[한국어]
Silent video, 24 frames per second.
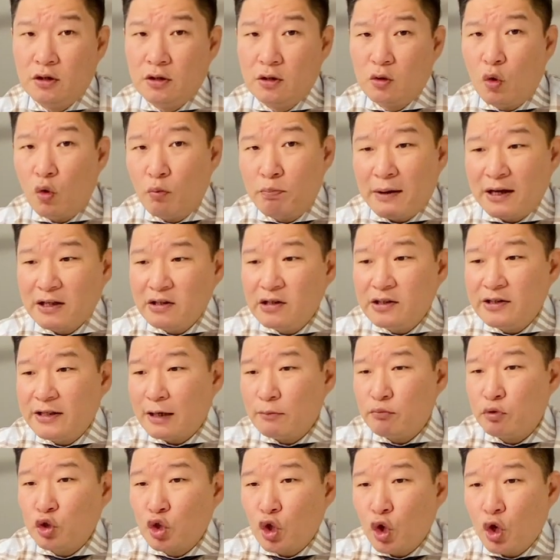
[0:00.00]
오파 늘
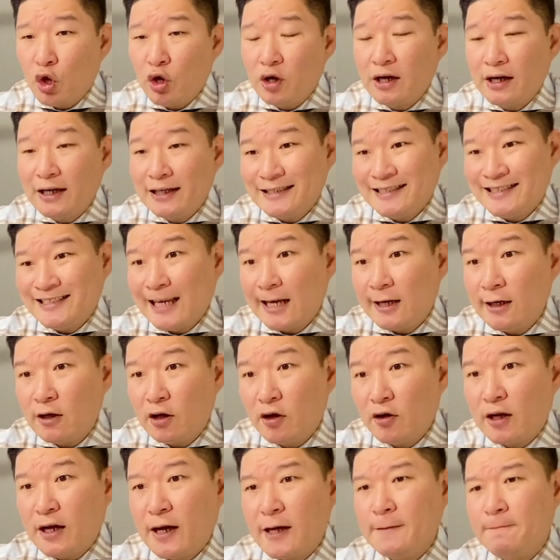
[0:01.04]
때부터
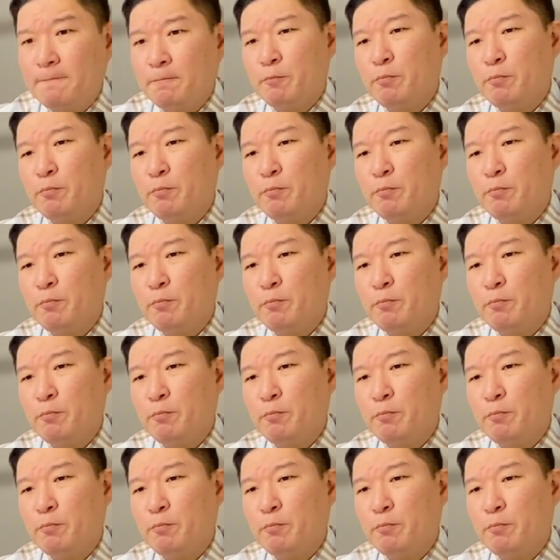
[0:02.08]
셀러랑